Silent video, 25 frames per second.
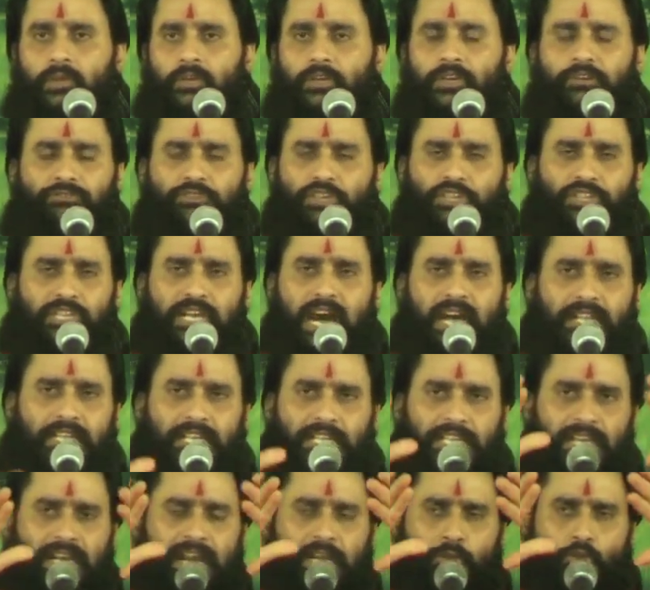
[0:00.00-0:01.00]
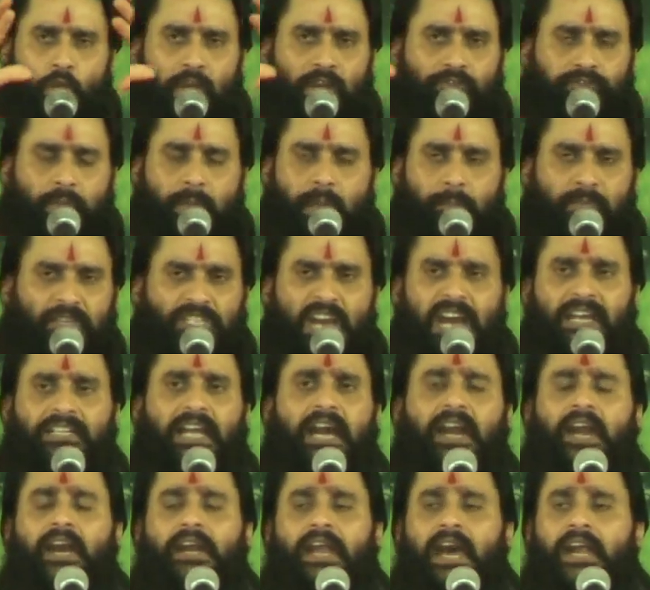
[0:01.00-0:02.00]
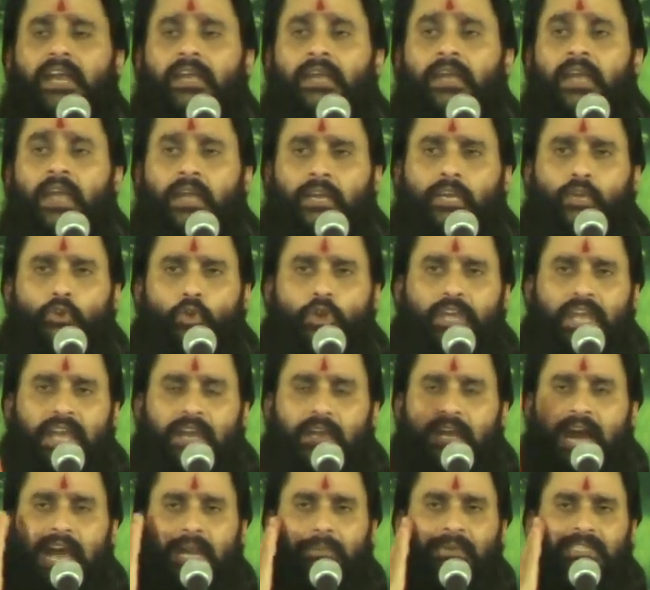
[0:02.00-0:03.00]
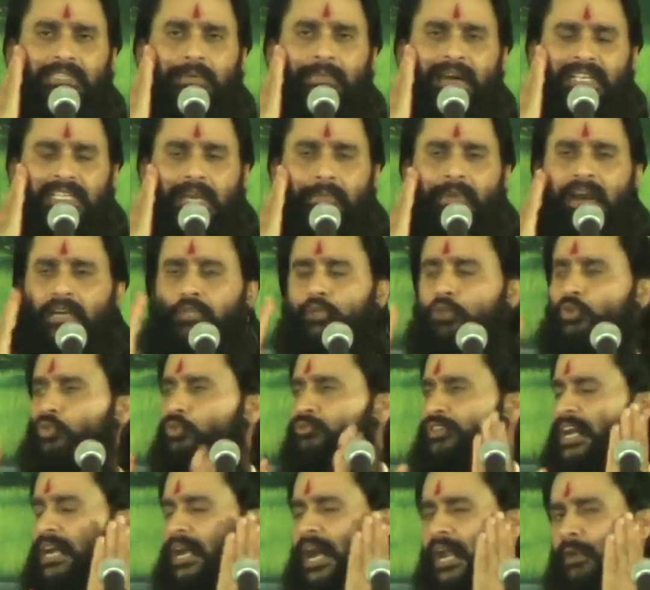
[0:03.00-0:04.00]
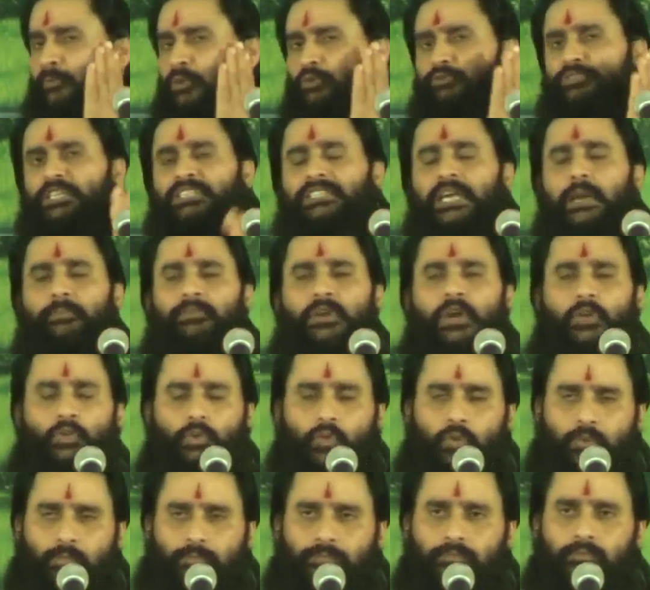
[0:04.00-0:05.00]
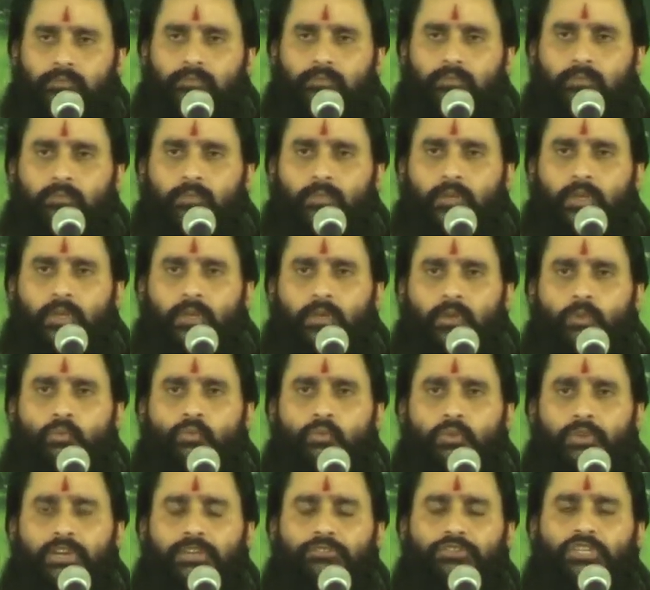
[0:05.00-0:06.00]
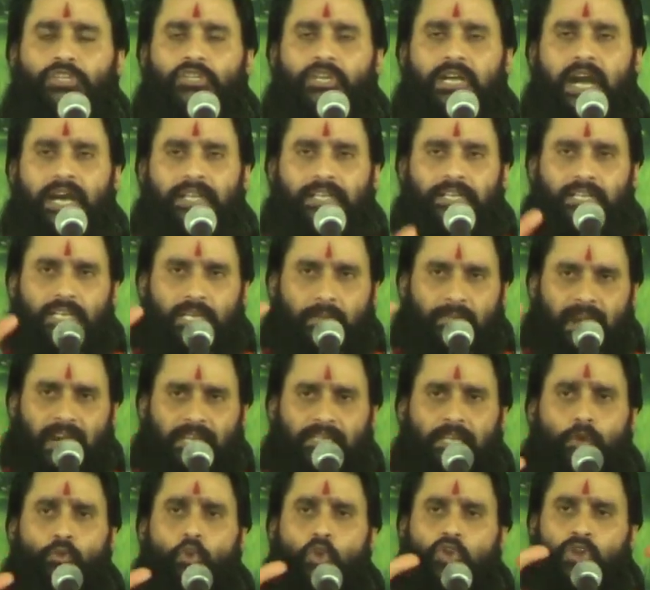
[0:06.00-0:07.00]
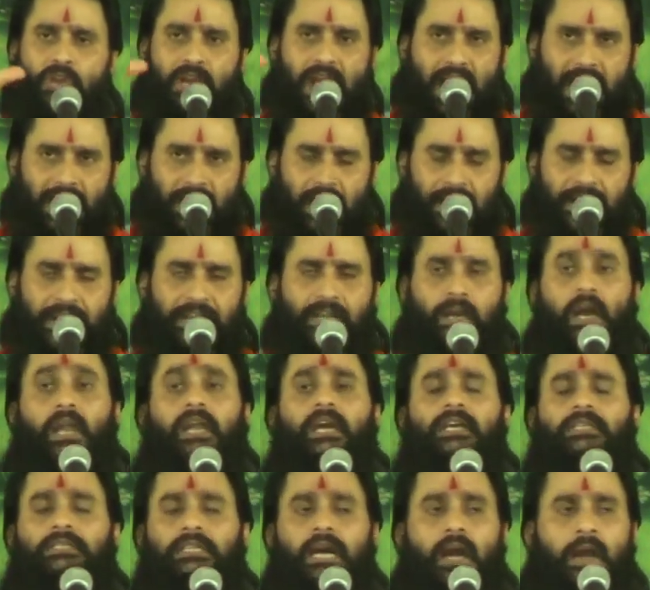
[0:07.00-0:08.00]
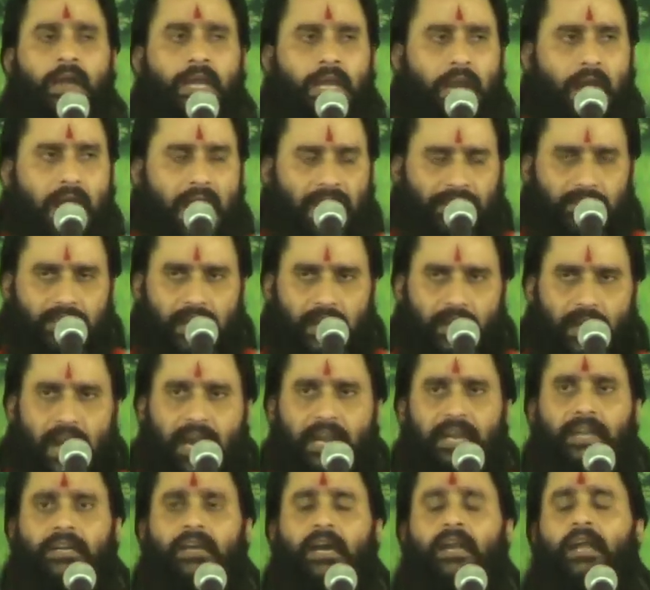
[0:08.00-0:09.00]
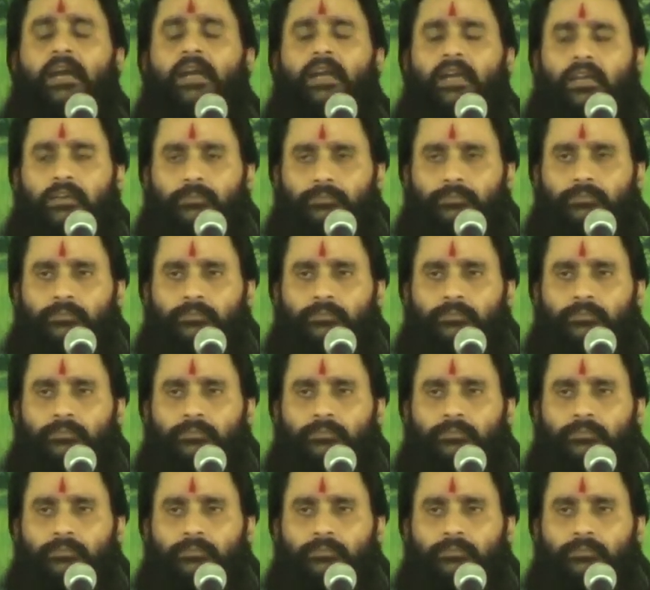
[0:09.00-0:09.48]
निश्चित गांधी जी ने जो एक समय विचारधारा डाली कि कोई एक गाल में तमाचा मार दो दूसरा गाल भी उसकी तरफ कर दो निश्चित गांधी जी की मानता वो काल एक अलग था आज का काल एक अलग है